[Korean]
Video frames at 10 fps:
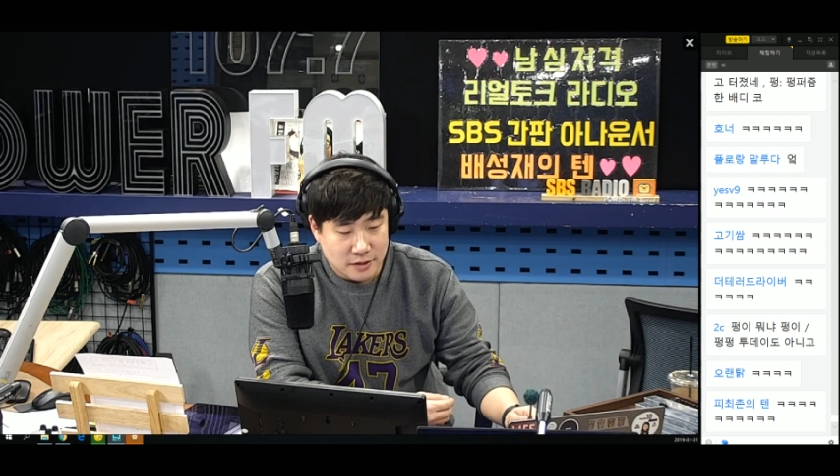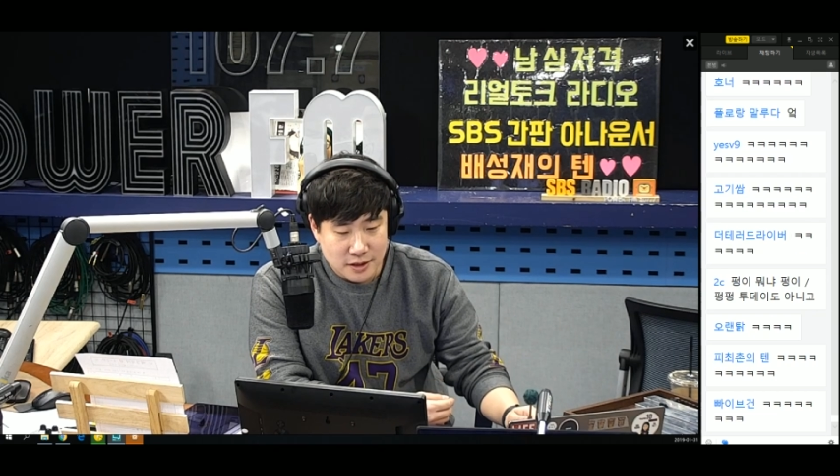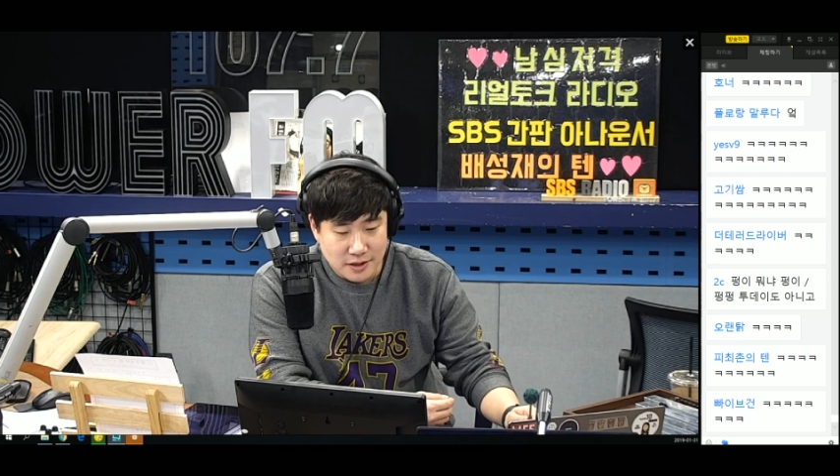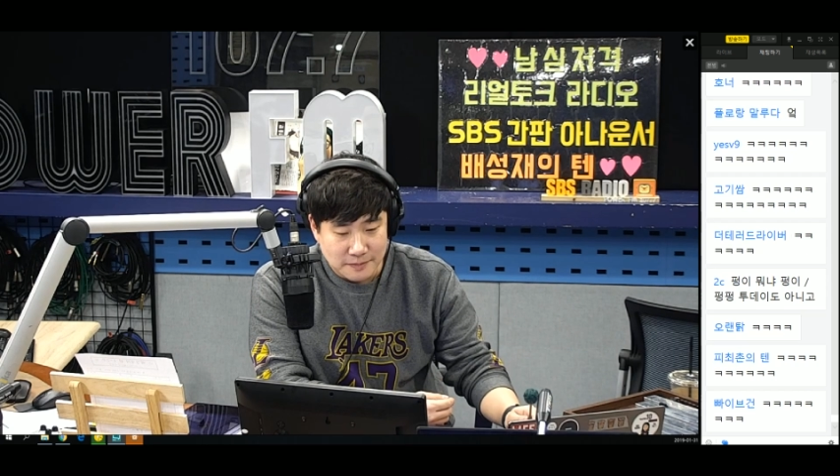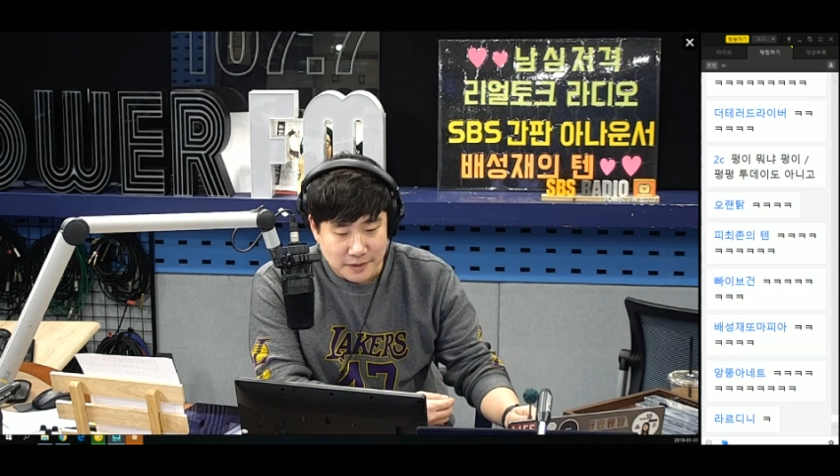
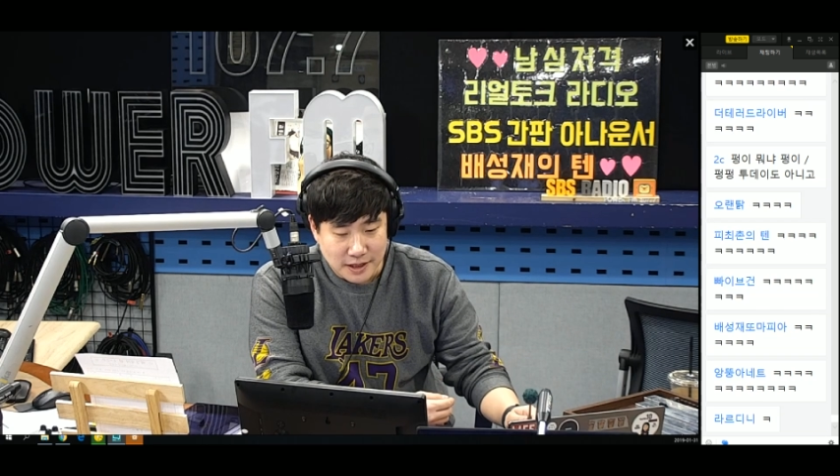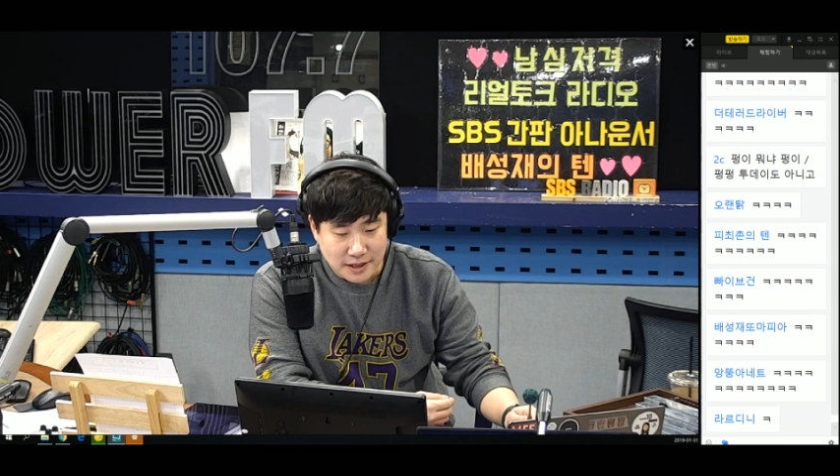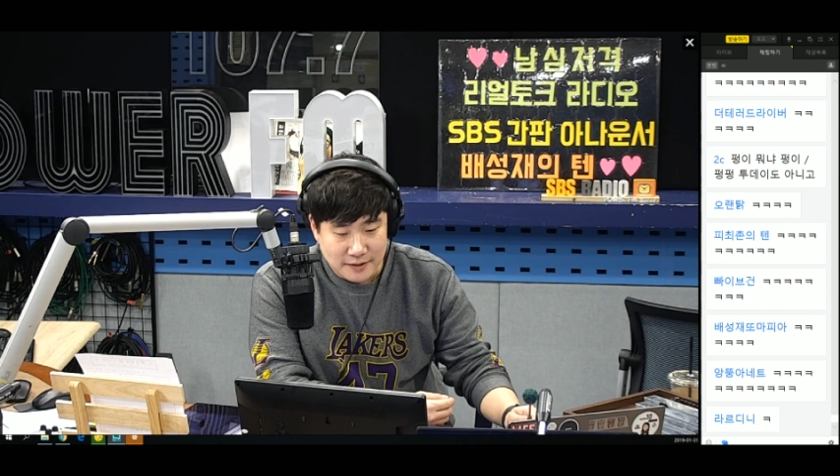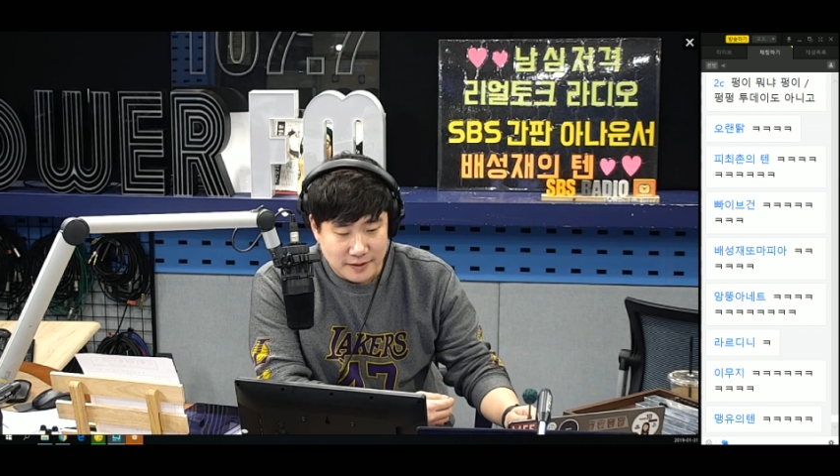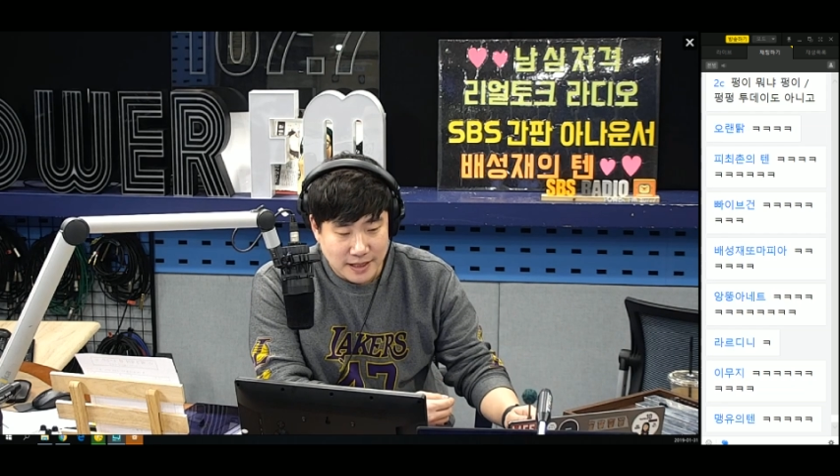싫어합니다.
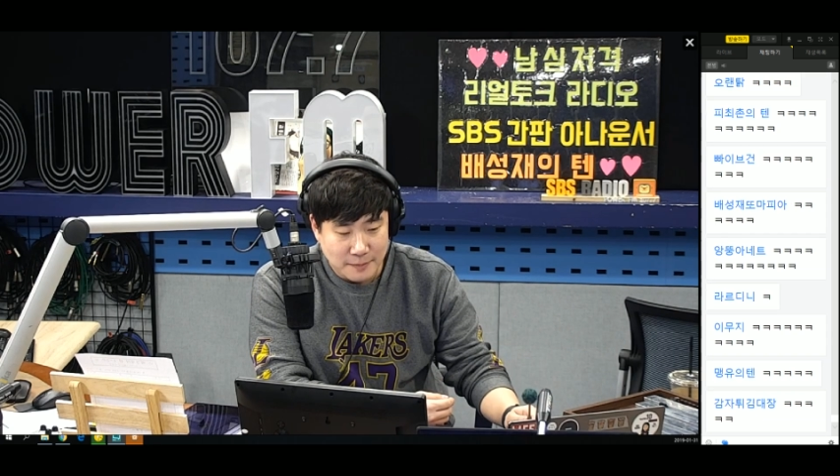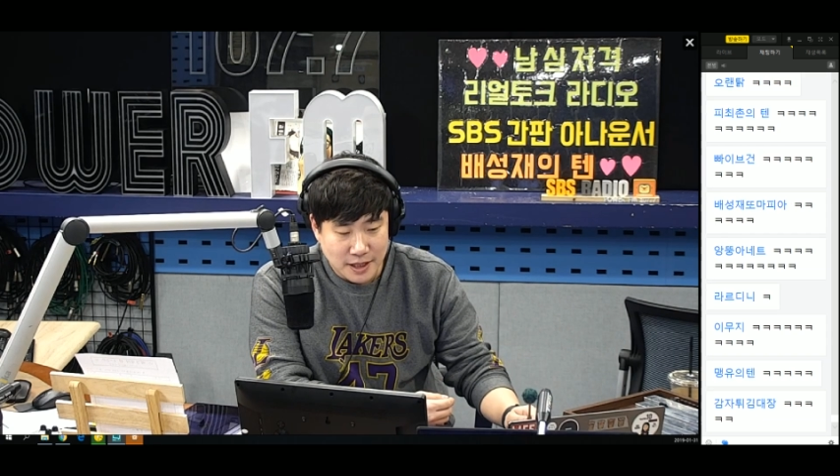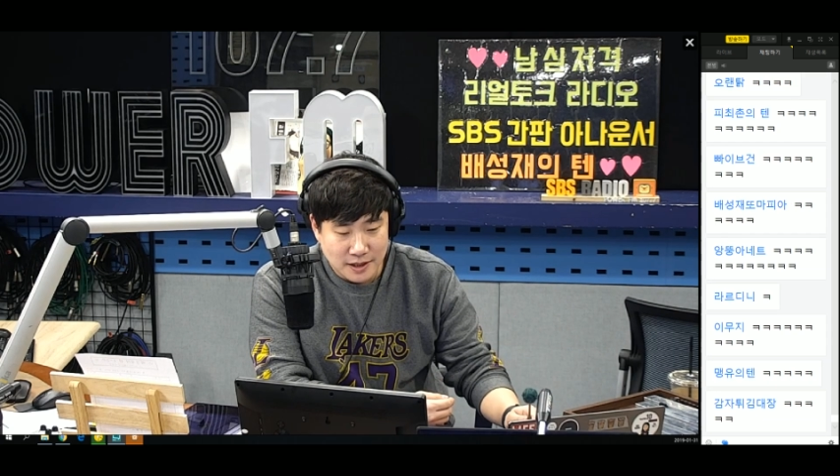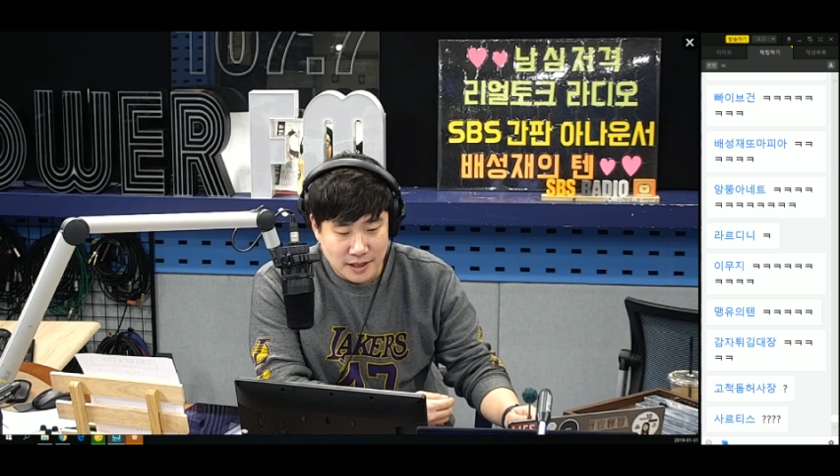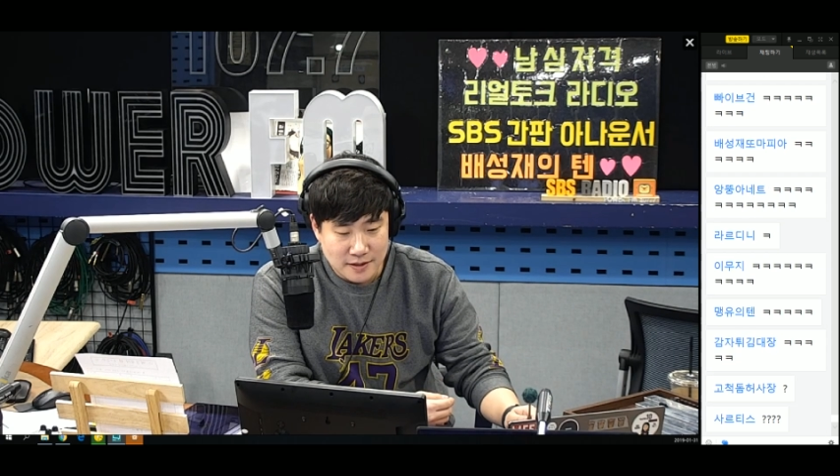남의
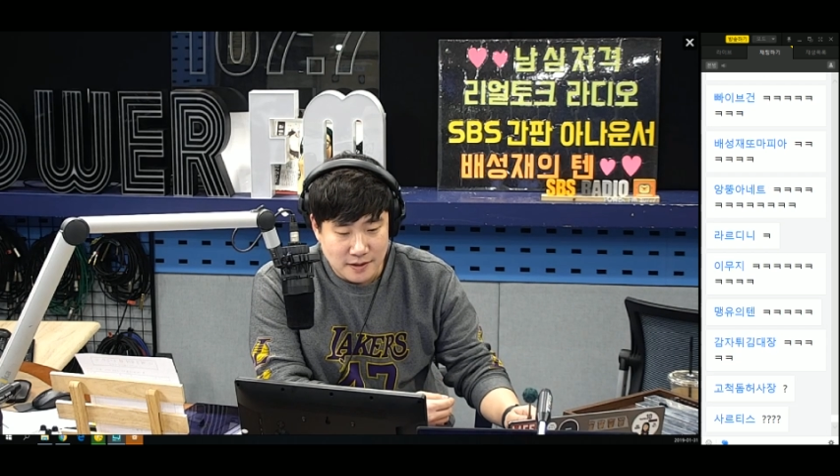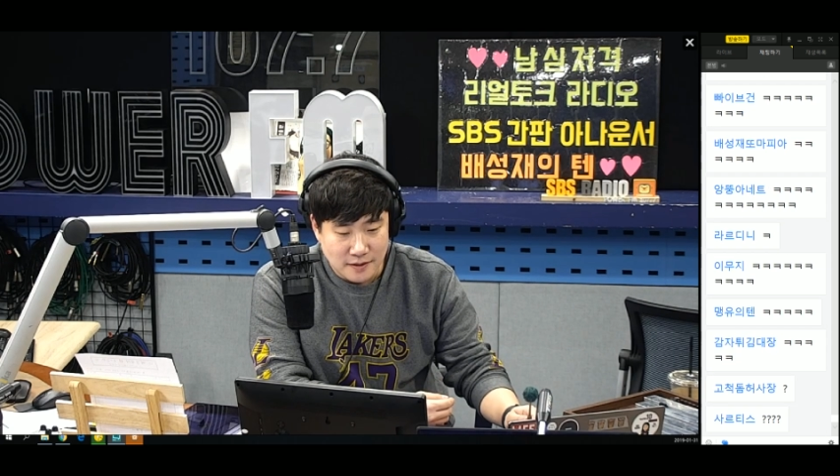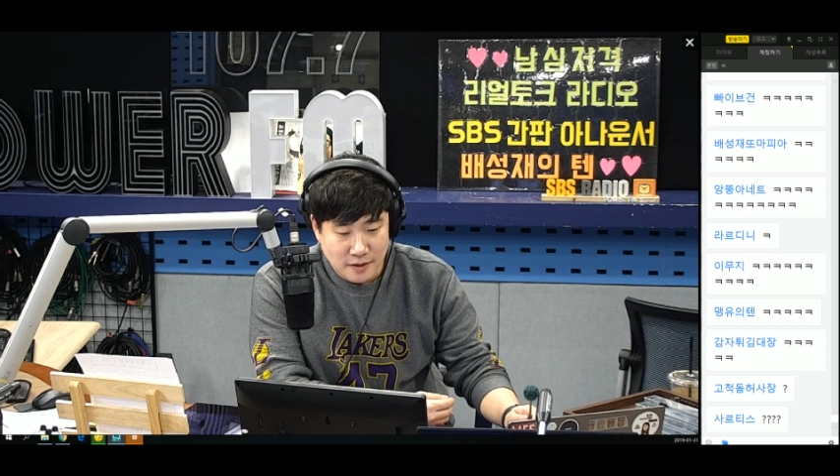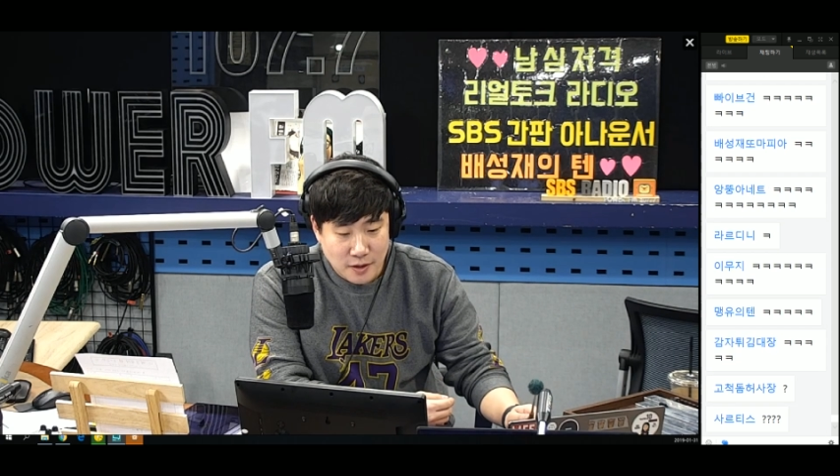얘기하세요.